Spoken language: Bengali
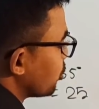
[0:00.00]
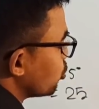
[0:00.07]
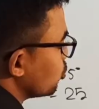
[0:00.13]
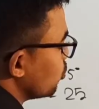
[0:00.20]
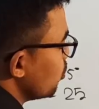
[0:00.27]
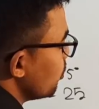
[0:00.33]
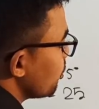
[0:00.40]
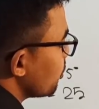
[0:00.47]

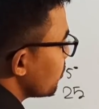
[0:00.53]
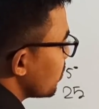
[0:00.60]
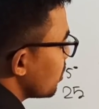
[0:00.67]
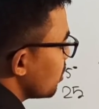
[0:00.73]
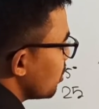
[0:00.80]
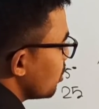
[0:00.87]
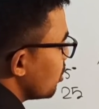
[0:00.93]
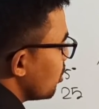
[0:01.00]
একশো
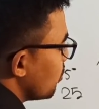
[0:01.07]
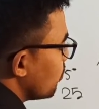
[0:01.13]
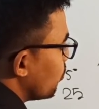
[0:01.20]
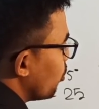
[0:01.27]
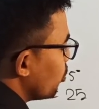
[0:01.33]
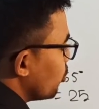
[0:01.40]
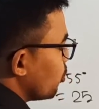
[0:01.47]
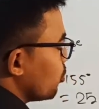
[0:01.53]

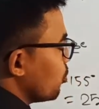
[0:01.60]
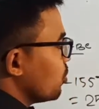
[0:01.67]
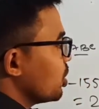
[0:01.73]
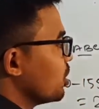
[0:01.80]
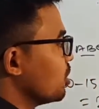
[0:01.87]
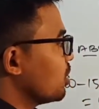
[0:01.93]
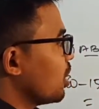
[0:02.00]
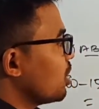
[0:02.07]
পনেরো
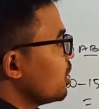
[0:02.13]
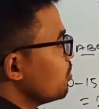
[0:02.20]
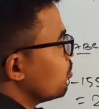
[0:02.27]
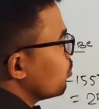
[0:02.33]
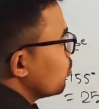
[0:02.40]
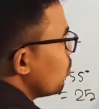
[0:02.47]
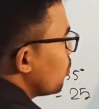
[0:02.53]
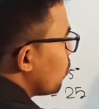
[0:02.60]
ডিগ্রি তাহলে এই
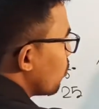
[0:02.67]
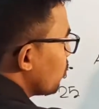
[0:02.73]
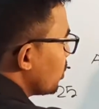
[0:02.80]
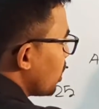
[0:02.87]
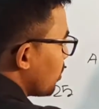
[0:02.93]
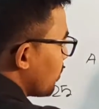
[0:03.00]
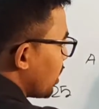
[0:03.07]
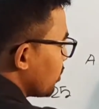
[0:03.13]
পুরো
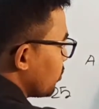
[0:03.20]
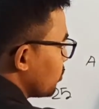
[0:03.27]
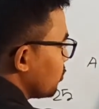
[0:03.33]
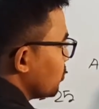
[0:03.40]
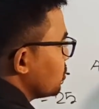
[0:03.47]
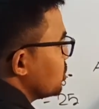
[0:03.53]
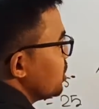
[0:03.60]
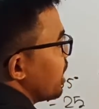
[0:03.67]
কোনটার মান কত
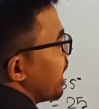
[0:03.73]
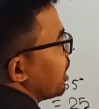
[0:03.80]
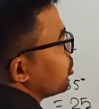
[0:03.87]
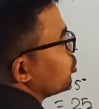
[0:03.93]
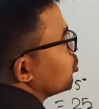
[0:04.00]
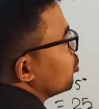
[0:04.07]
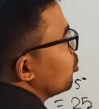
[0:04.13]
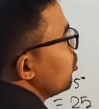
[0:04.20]
হচ্ছে
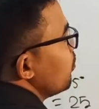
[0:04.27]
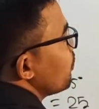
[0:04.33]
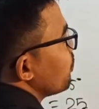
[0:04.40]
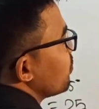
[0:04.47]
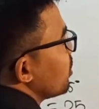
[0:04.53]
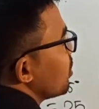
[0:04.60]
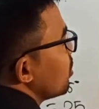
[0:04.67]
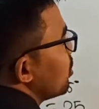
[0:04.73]
একশো
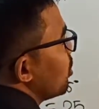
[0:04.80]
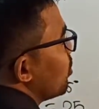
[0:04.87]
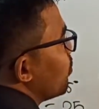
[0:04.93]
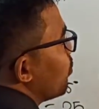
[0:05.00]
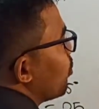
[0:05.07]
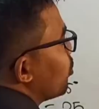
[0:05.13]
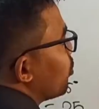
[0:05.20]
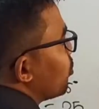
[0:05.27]

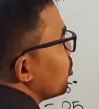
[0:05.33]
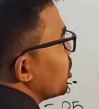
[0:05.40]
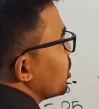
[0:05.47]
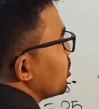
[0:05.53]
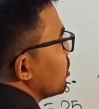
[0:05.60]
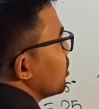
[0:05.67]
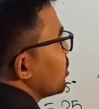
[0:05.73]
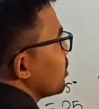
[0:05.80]
পনেরো
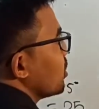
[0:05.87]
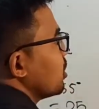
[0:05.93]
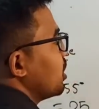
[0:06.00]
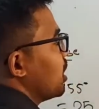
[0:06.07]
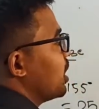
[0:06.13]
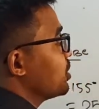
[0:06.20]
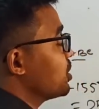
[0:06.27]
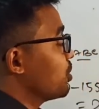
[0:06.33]
ডিগ্রি
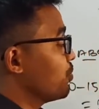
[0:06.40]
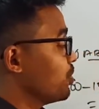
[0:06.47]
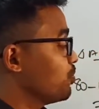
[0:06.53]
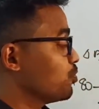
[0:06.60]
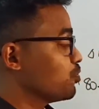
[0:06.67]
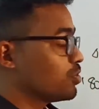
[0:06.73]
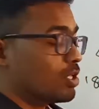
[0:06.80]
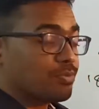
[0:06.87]
আশা করি
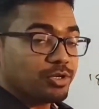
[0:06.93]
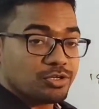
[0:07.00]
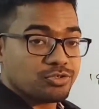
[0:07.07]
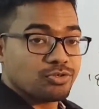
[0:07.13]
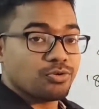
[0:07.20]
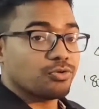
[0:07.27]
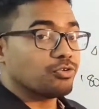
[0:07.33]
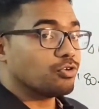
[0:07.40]
বুঝতে
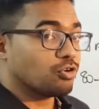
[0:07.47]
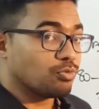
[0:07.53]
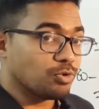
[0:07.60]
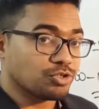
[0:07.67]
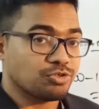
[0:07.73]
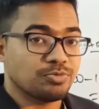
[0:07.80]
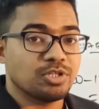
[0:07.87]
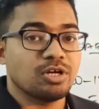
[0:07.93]
পেরেছো কোনো রকম
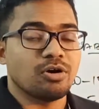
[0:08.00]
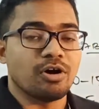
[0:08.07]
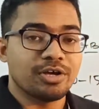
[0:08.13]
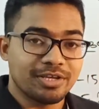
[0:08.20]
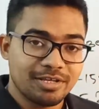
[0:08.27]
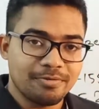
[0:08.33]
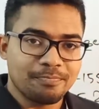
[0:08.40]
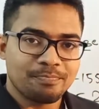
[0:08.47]
অসুবিধা
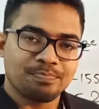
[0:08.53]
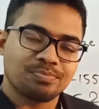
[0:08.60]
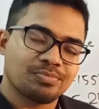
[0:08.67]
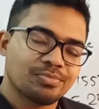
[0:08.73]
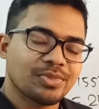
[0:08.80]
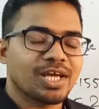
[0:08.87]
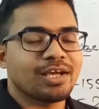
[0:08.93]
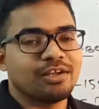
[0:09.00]
হয়নি
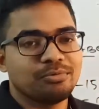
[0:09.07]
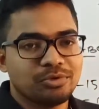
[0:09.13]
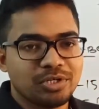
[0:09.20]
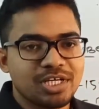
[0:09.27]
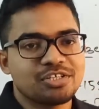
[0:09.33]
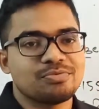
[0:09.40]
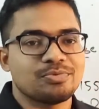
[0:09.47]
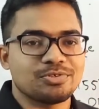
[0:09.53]
দেখে নেবো
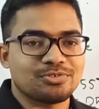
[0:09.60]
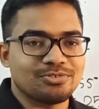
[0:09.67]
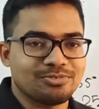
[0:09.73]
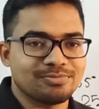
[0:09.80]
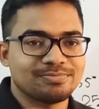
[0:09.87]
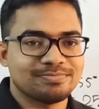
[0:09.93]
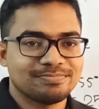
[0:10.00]
নেক্সট প্রশ্ন